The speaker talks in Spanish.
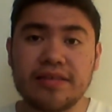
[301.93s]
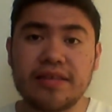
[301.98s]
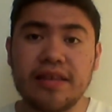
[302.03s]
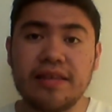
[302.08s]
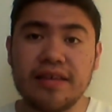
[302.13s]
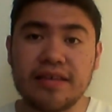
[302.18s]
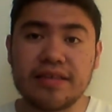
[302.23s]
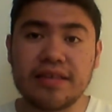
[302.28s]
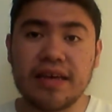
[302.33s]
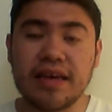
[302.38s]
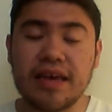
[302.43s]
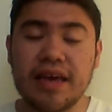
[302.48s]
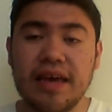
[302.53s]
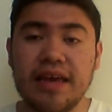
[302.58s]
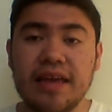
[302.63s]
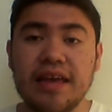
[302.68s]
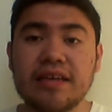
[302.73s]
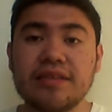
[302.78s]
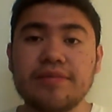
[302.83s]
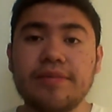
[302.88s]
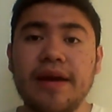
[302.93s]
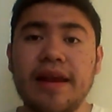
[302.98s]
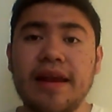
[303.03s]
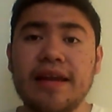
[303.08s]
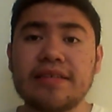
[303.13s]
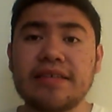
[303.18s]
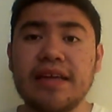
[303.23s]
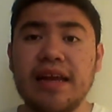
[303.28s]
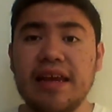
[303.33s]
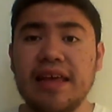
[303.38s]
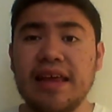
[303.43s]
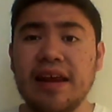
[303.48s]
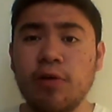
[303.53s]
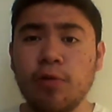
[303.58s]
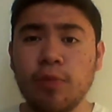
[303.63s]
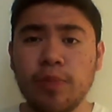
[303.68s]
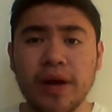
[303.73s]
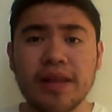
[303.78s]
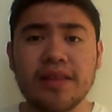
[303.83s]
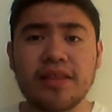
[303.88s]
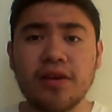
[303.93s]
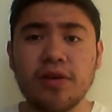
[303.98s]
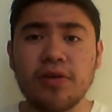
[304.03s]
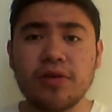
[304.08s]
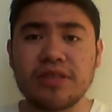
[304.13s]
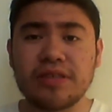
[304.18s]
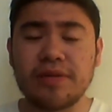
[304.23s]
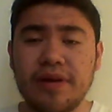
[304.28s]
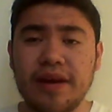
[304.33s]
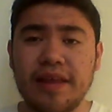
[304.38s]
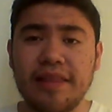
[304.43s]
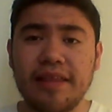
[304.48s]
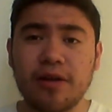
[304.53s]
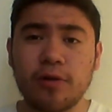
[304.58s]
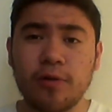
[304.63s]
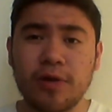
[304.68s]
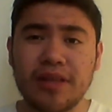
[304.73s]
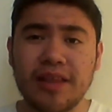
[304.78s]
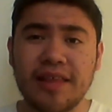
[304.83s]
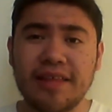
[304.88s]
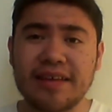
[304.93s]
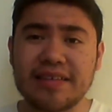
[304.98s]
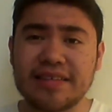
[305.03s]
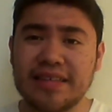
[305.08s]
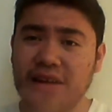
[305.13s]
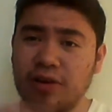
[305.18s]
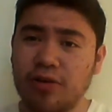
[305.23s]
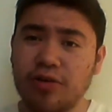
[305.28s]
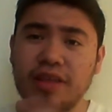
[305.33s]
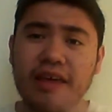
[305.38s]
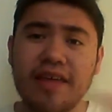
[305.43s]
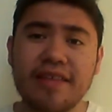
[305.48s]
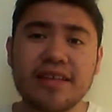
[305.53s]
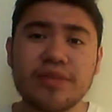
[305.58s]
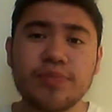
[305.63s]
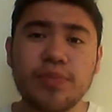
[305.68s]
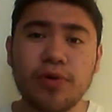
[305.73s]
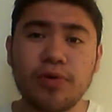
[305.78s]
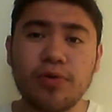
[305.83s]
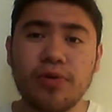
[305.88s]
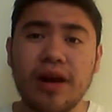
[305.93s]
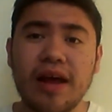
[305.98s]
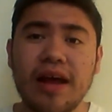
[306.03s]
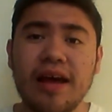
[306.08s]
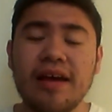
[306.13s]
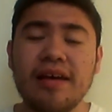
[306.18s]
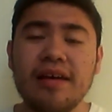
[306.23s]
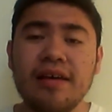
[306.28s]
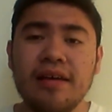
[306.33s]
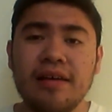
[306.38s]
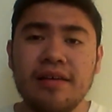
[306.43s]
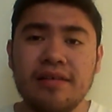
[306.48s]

se dice que ellas van a salir a un patio van a dar cuenta de que están rodeadas por una